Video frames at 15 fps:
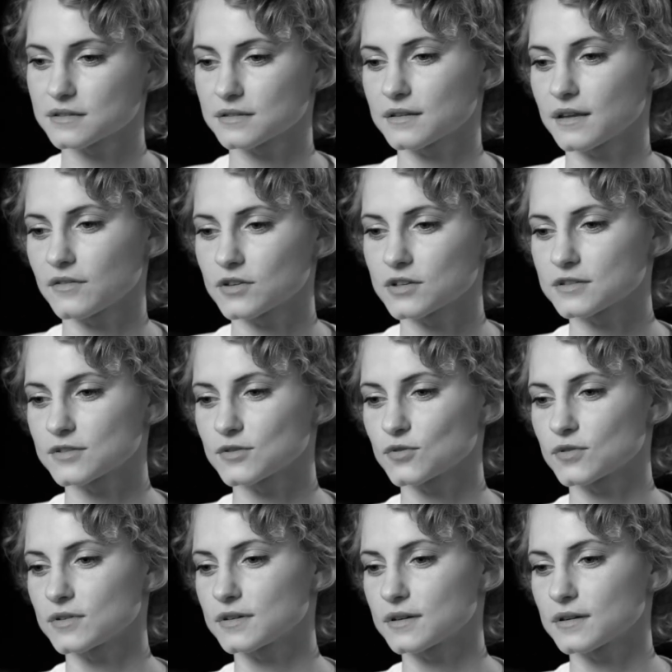ты, наверное,
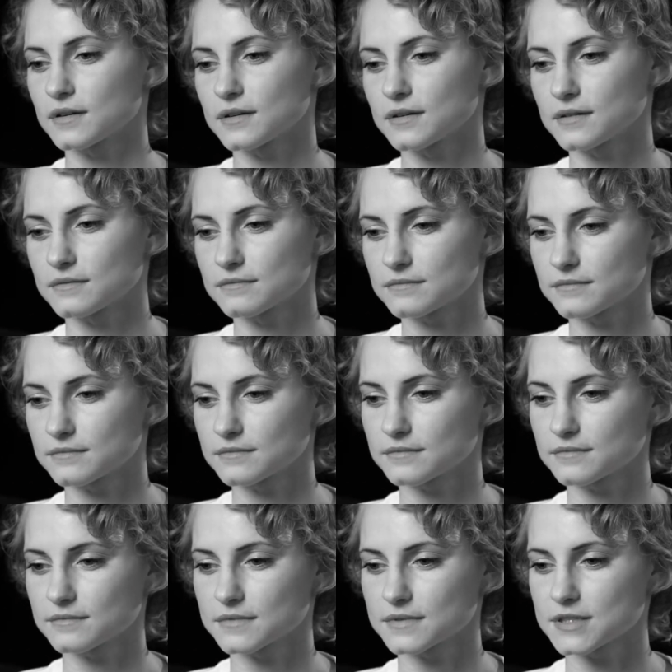только
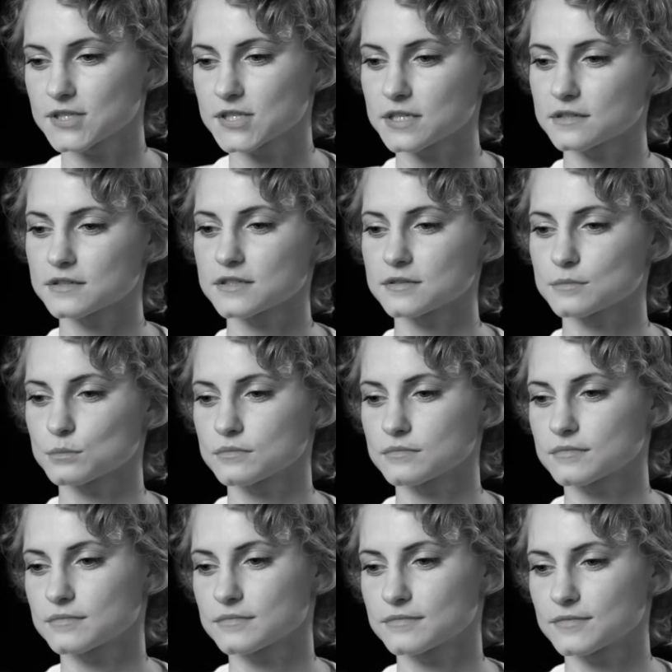сердцем
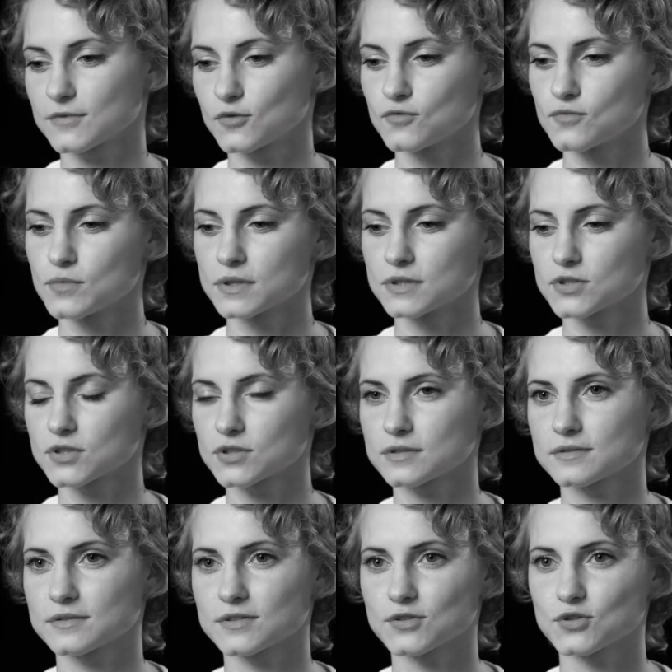думаешь
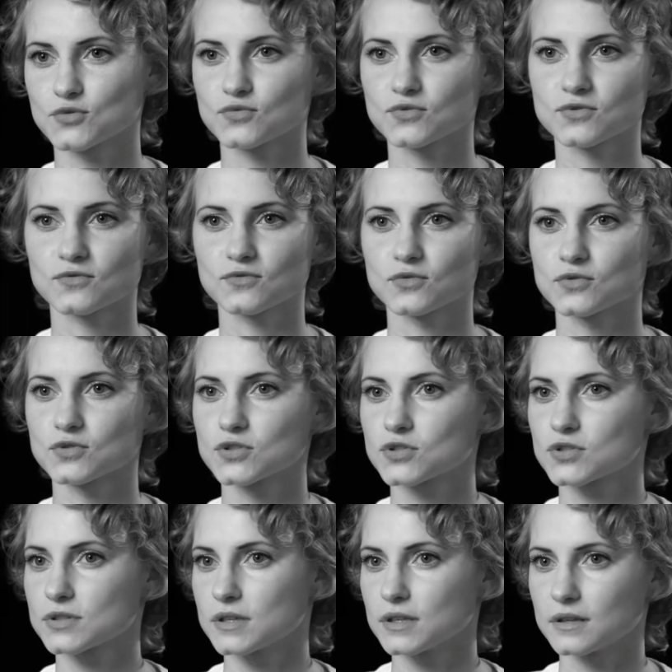и
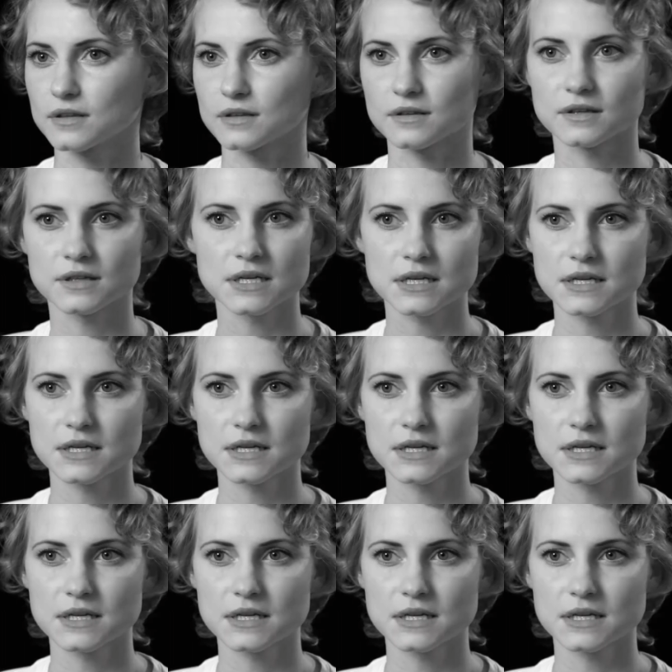чувствуешь, и